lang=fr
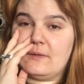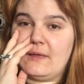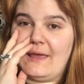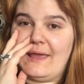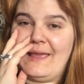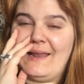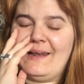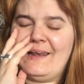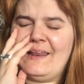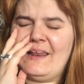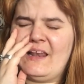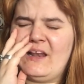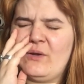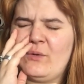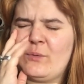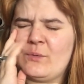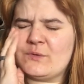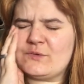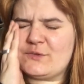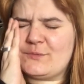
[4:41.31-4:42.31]
elle est
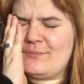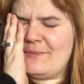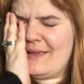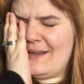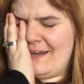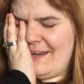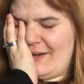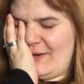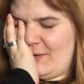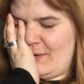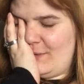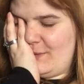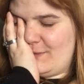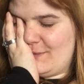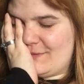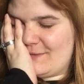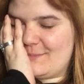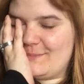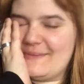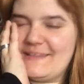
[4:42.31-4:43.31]
lente, mais elle est
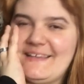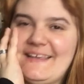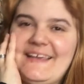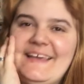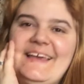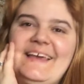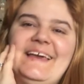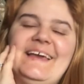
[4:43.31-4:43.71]
lente, mais